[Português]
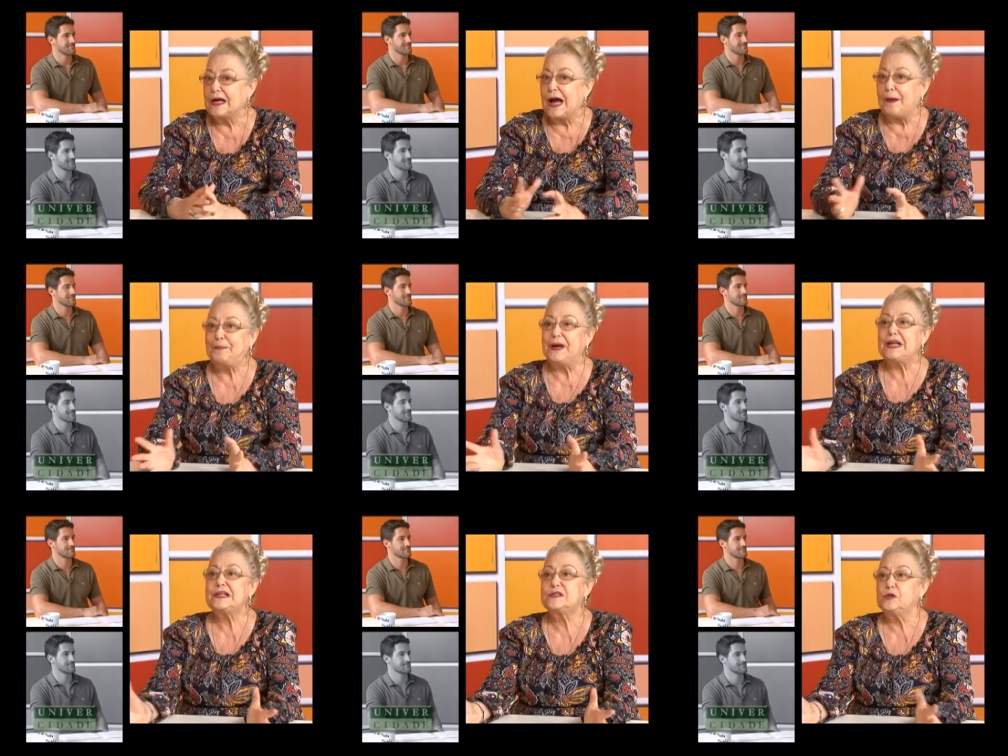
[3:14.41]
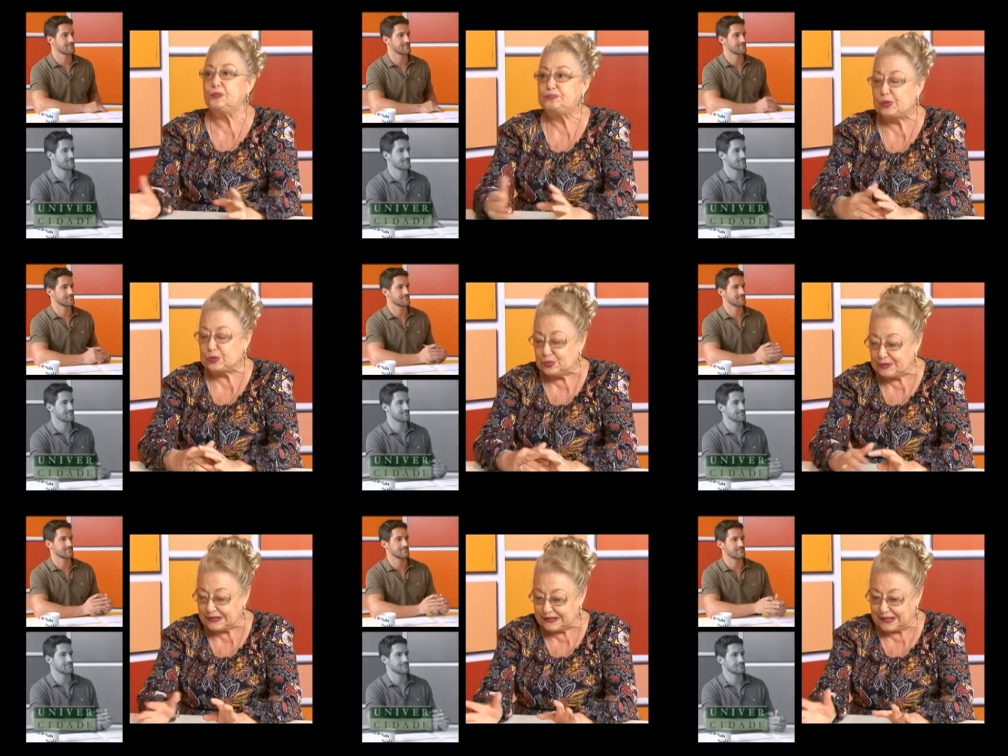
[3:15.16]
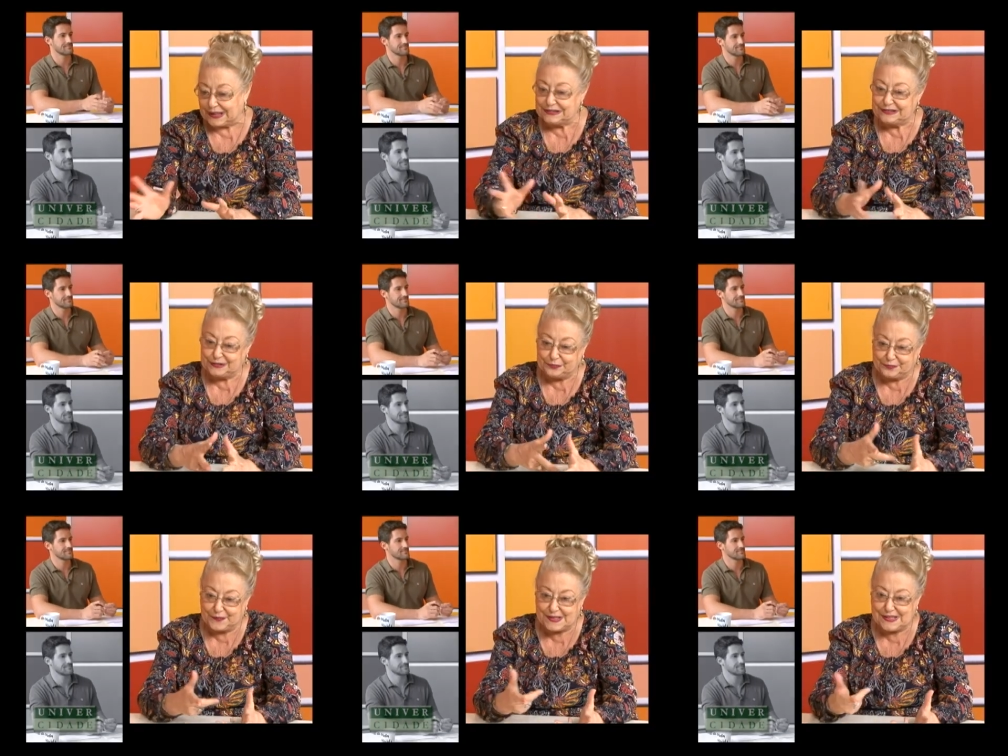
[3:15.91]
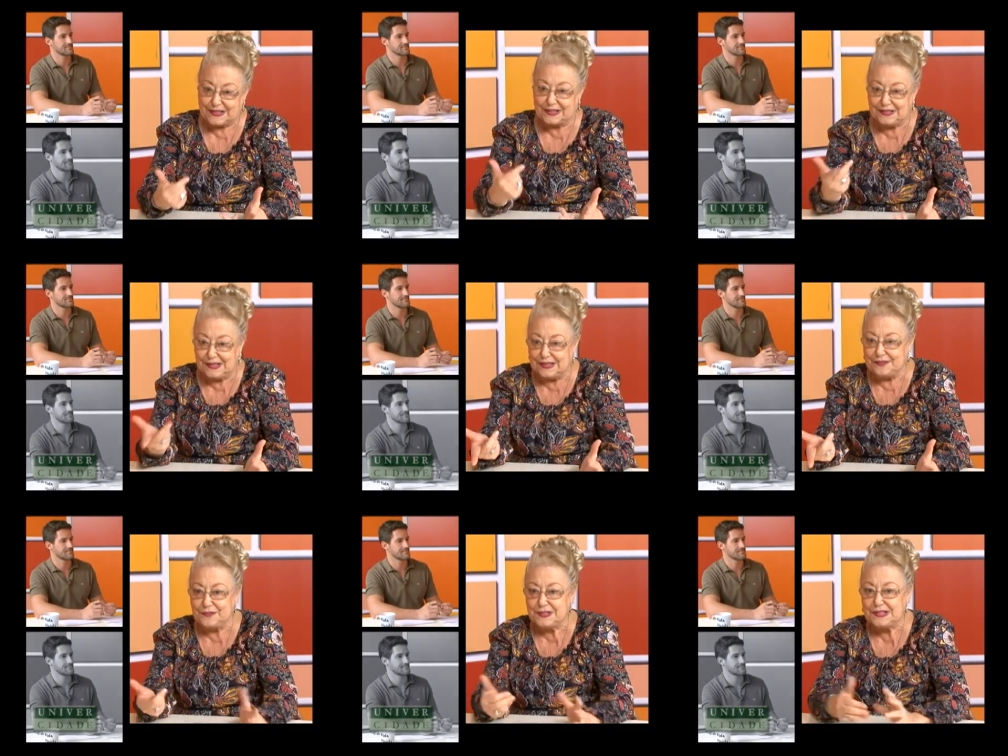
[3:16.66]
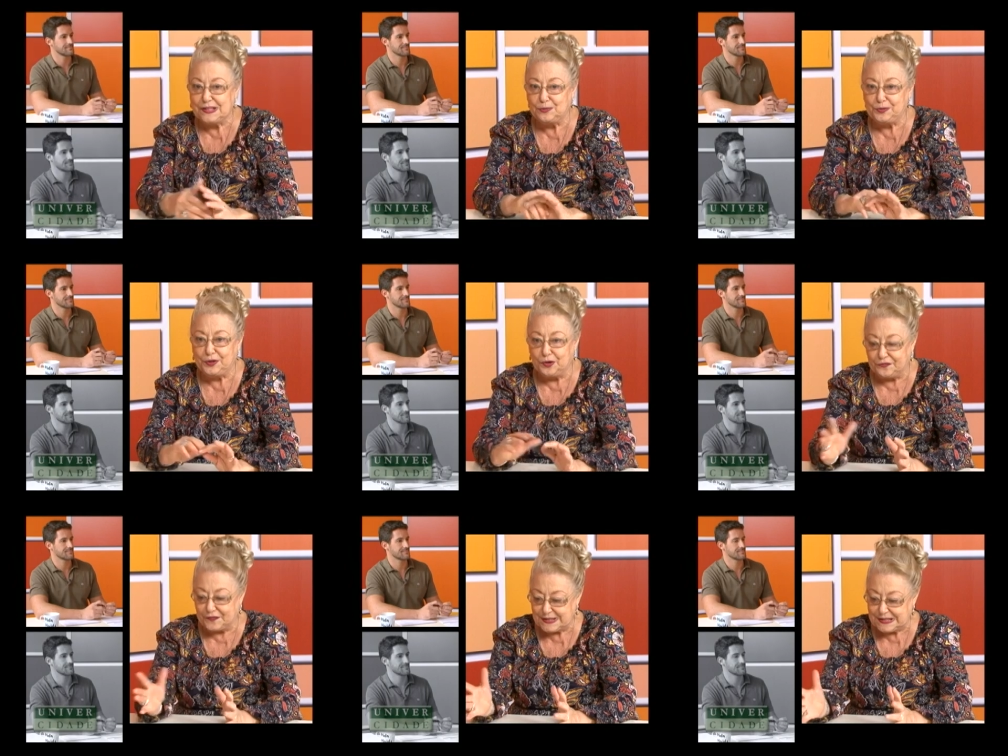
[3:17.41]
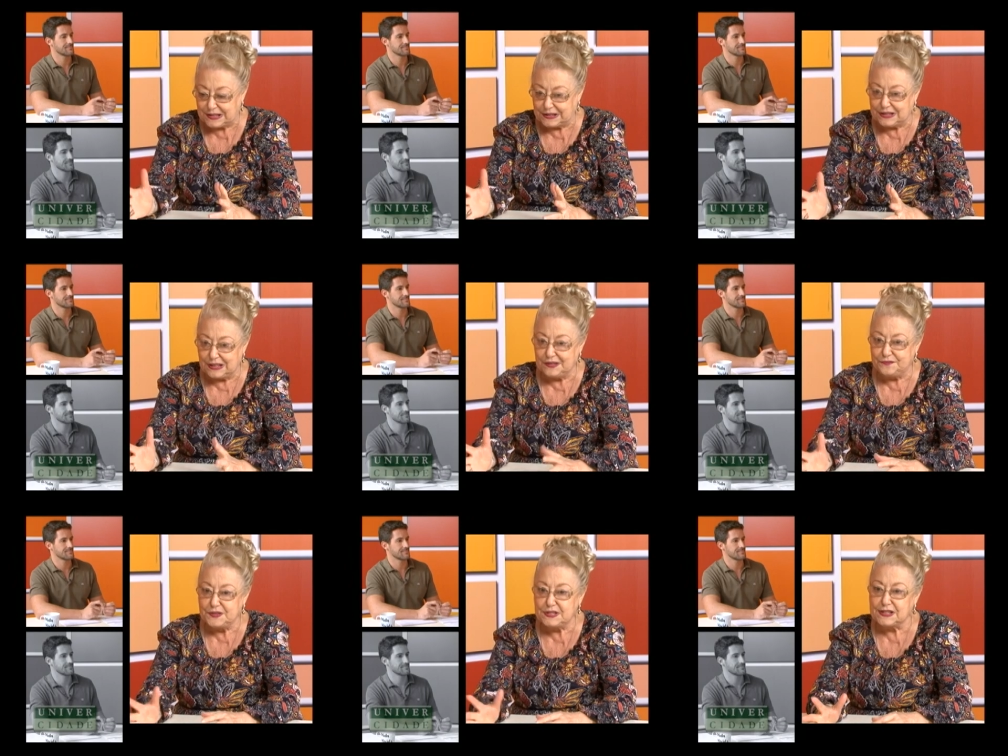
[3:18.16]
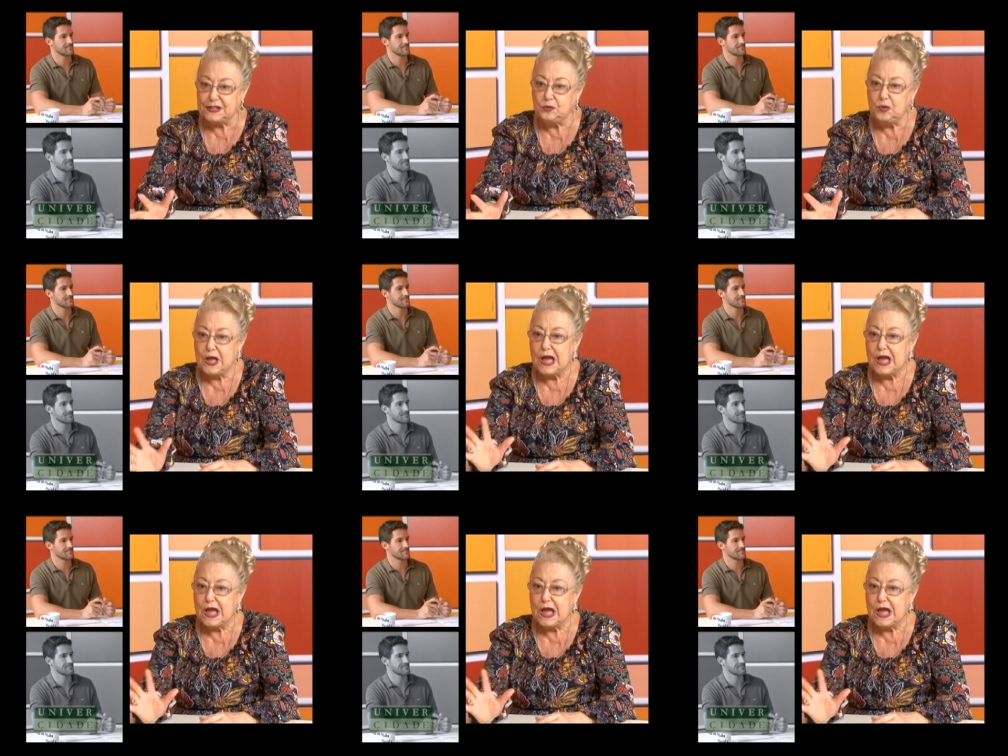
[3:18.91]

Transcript: Apareceu a oportunidade de eu fazer a televisão e eu fazia a televisão